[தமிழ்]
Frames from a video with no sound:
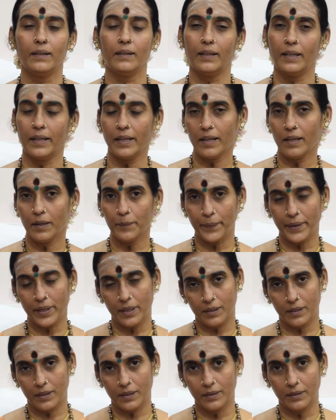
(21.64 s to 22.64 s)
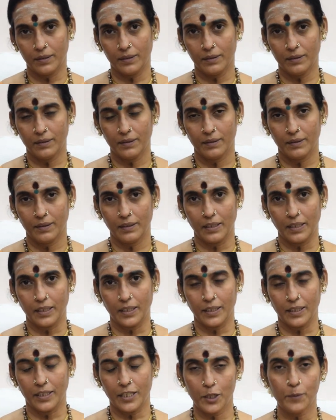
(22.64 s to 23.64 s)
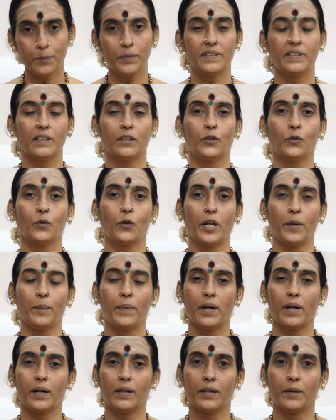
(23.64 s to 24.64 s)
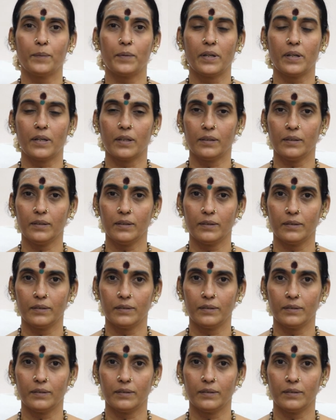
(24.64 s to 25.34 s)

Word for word: நிறைய பேருக்கு இரும்பு சத்து குறைபாடு அப்படின்றது